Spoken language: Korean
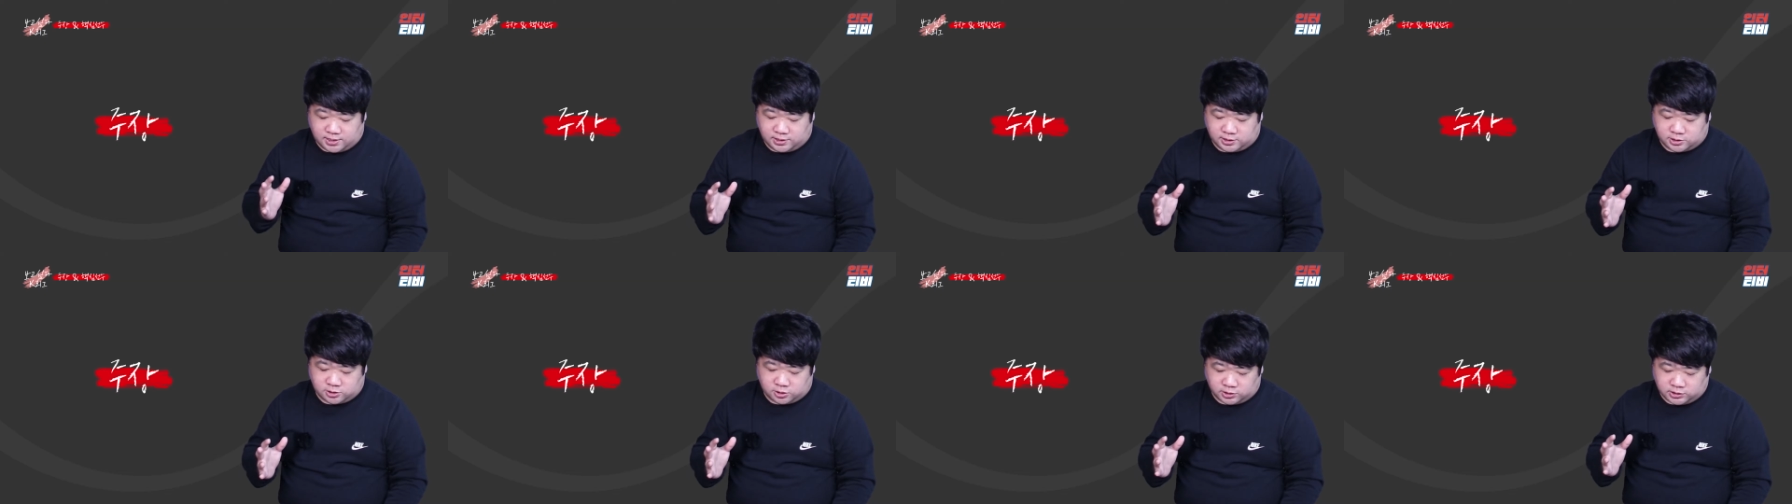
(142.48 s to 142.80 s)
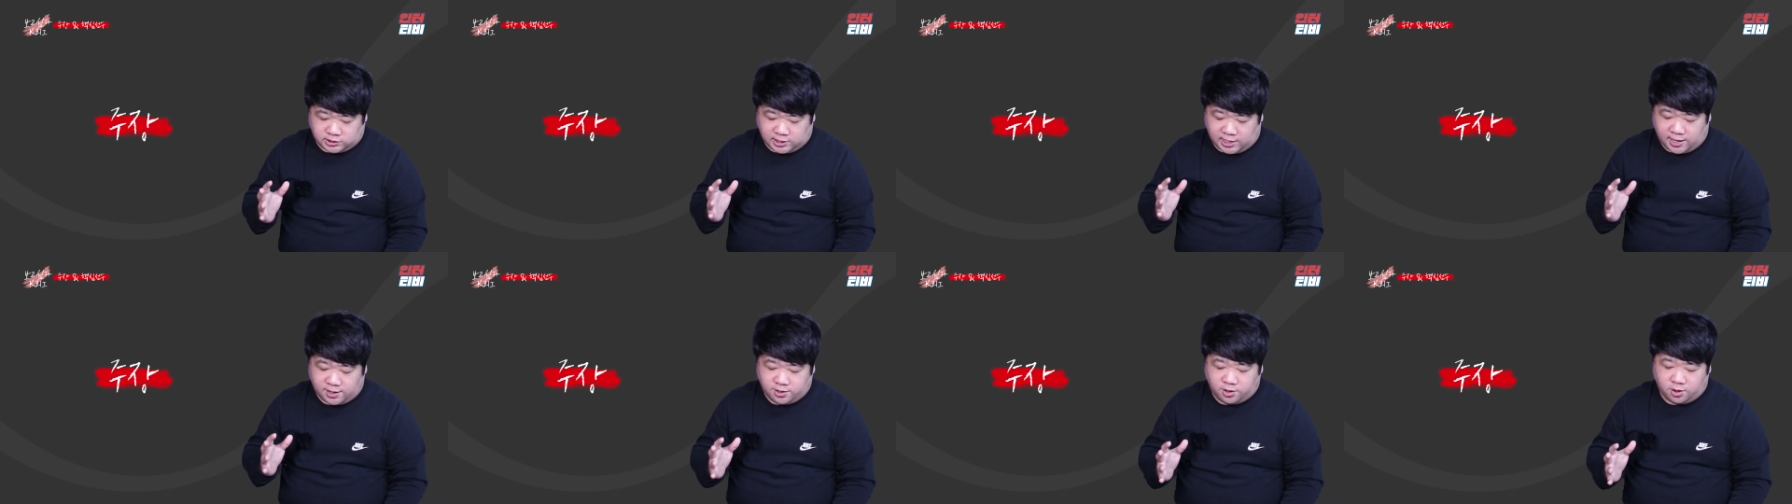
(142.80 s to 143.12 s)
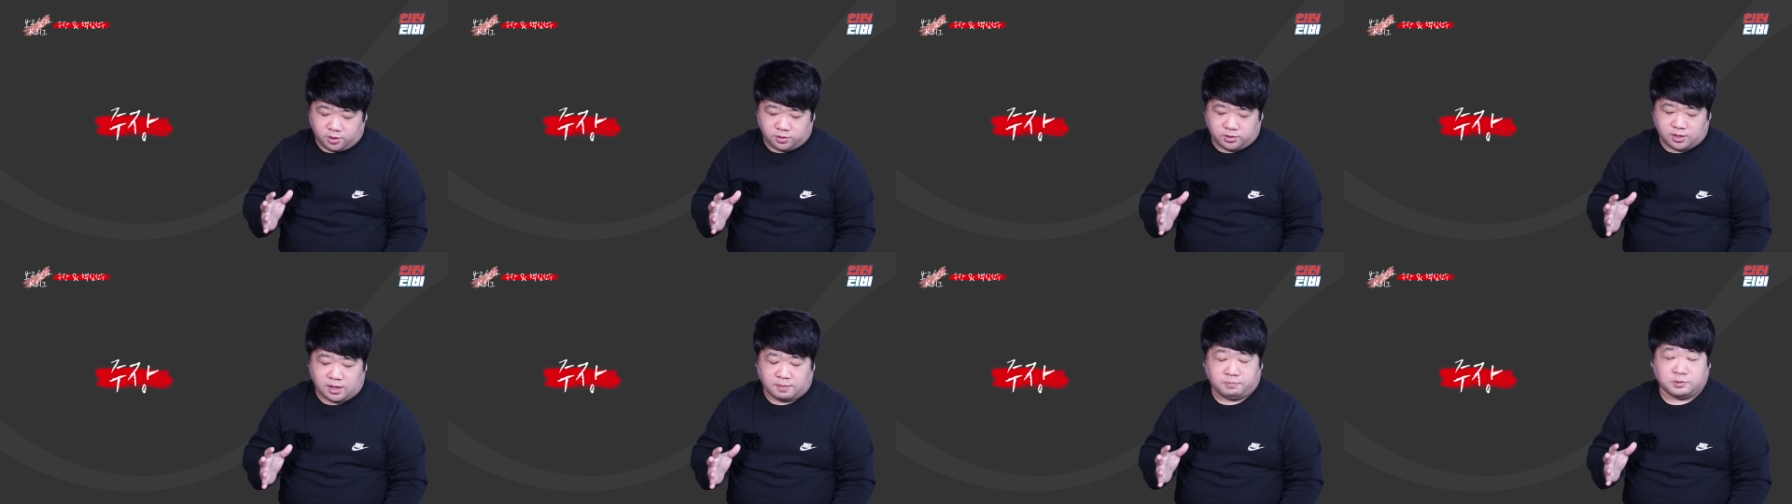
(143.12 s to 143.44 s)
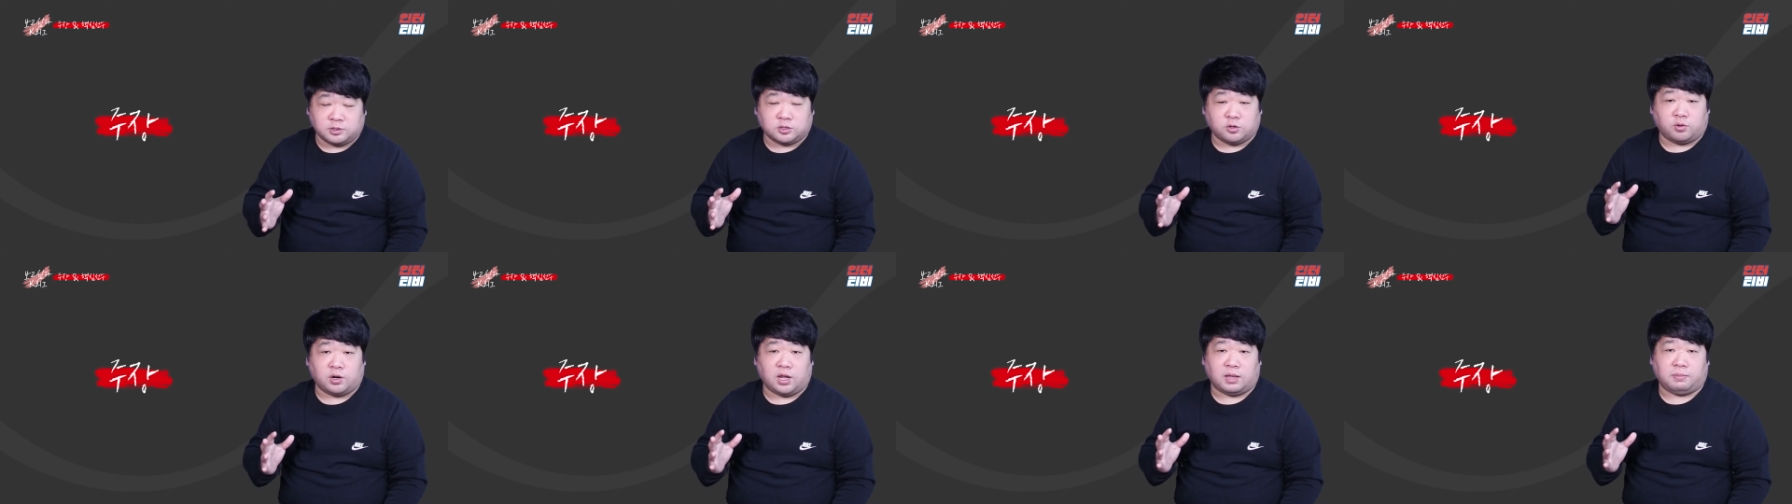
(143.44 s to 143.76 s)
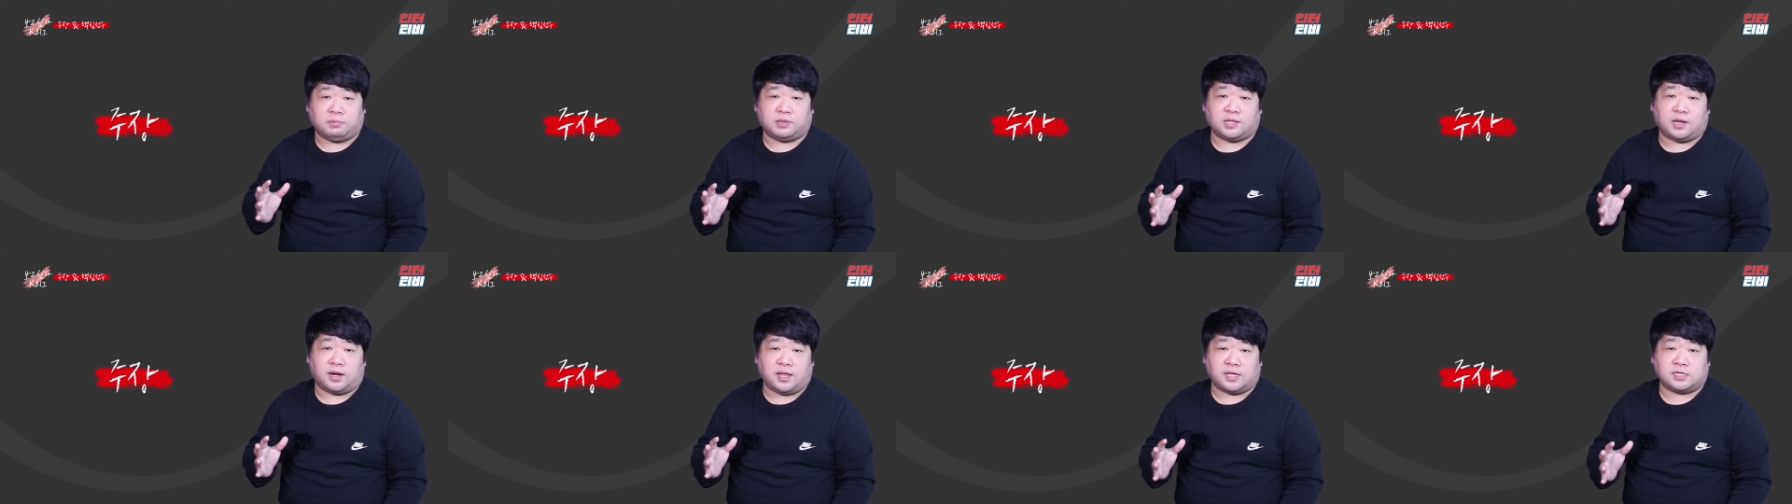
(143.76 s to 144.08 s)
2004년 에피소드에
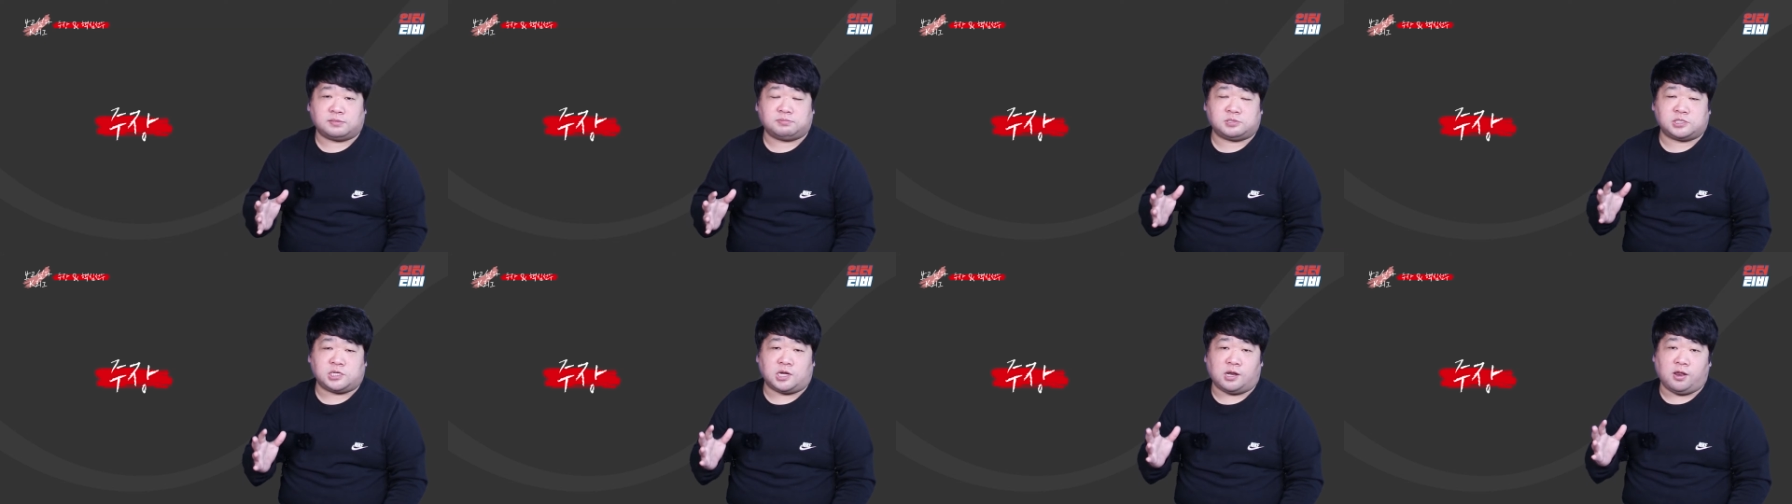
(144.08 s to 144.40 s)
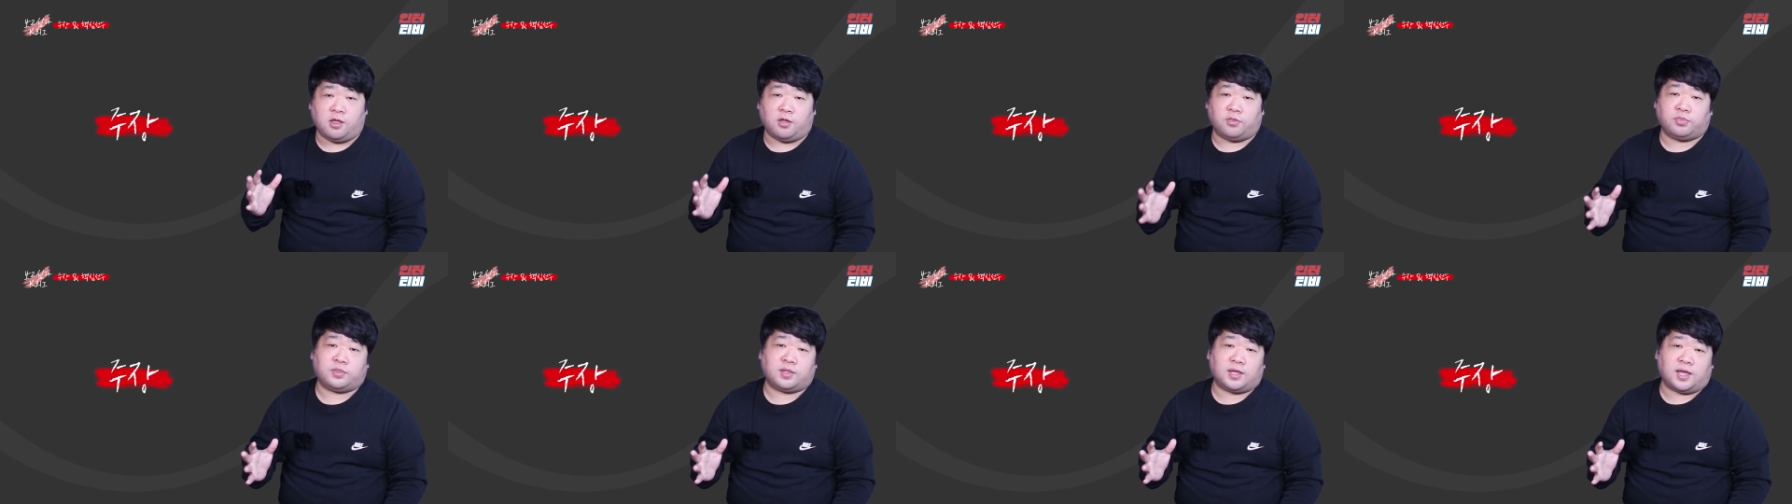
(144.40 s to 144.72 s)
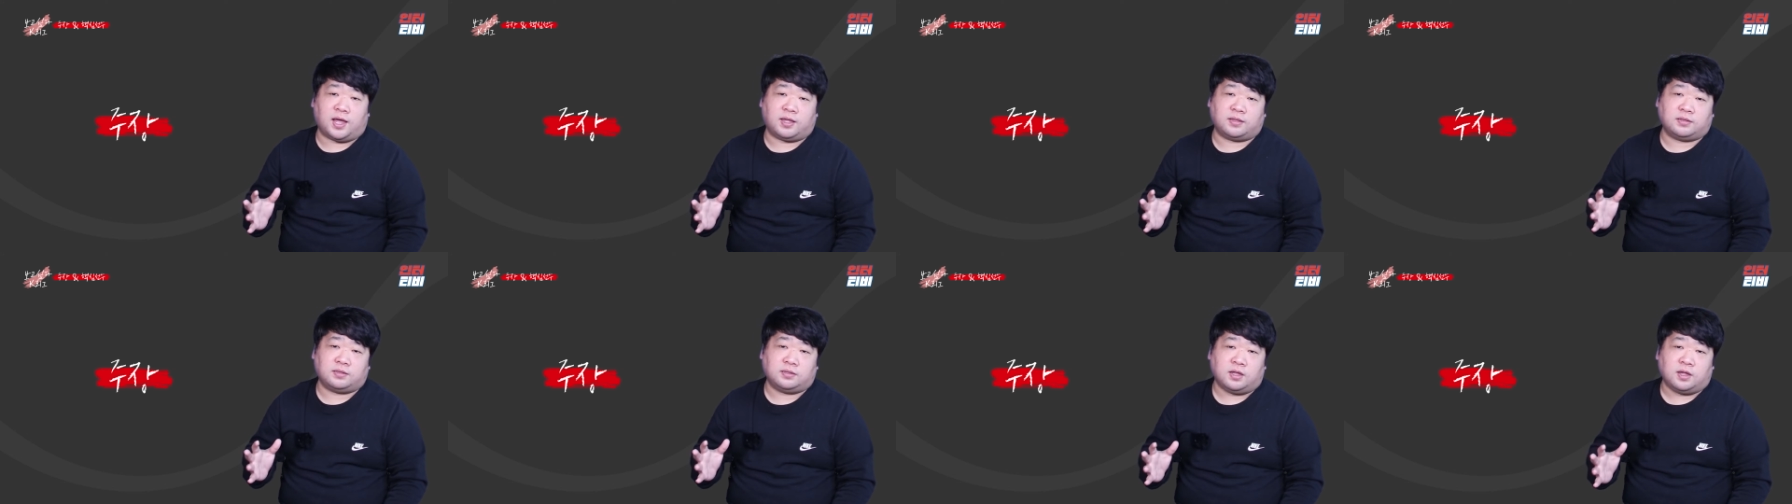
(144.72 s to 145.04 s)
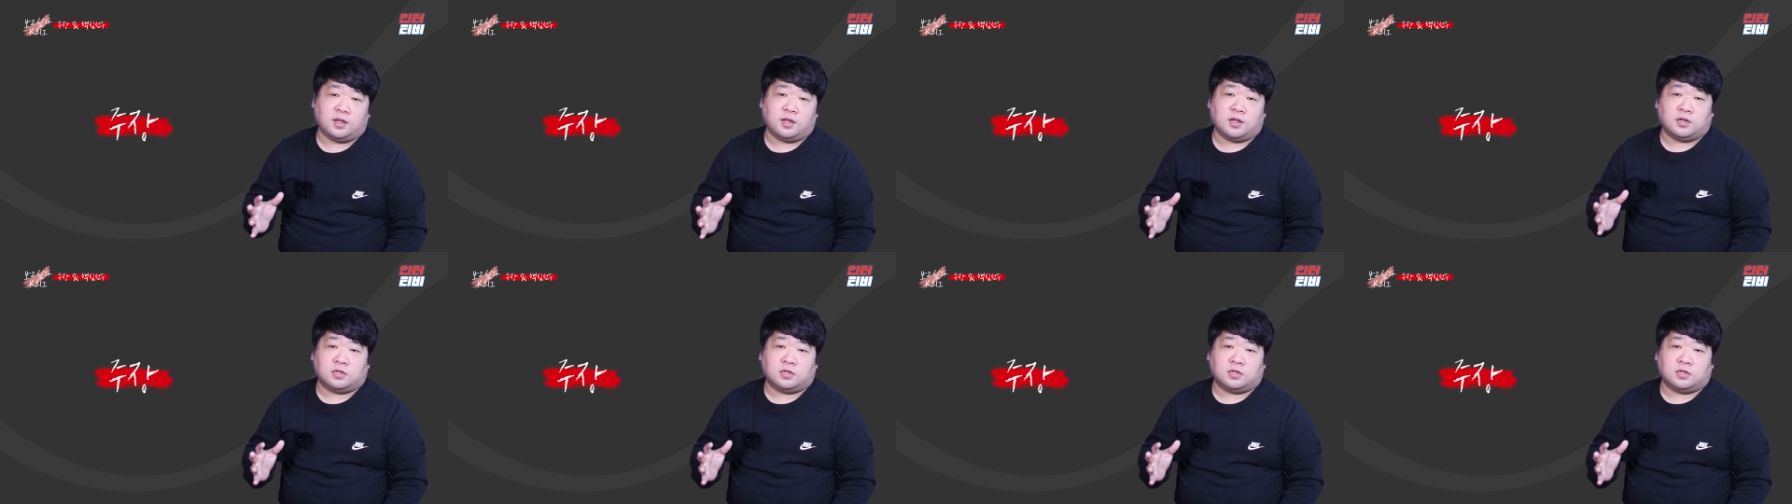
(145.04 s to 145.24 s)
입단해 17년간